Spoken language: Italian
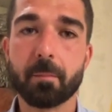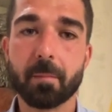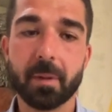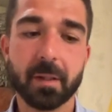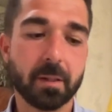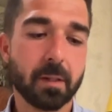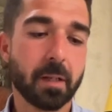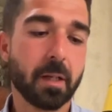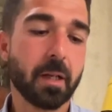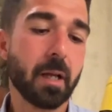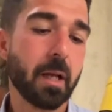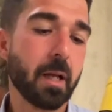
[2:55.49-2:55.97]

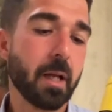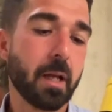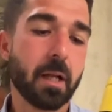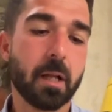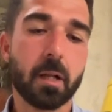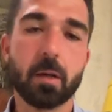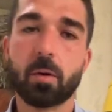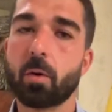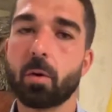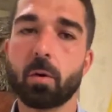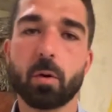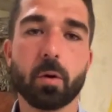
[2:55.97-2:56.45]
mentre
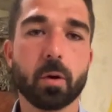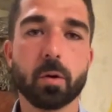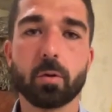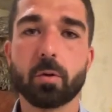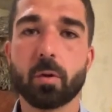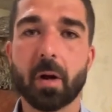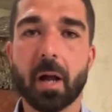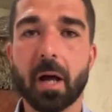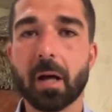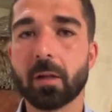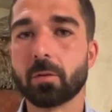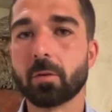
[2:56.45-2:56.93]
il colore
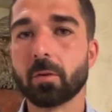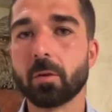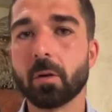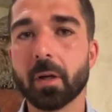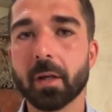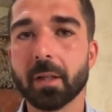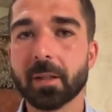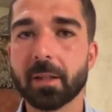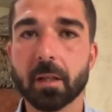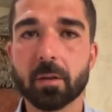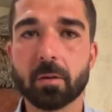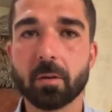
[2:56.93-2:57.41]
dorato
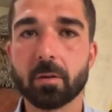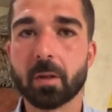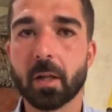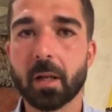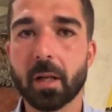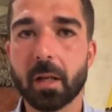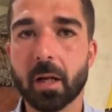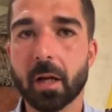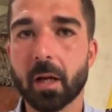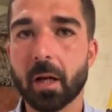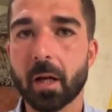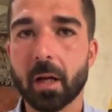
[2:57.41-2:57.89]
è dato
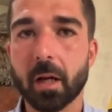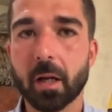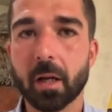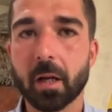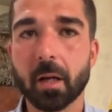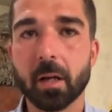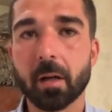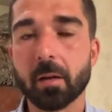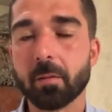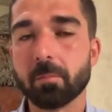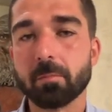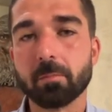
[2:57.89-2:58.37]

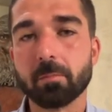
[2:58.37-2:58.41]
dalla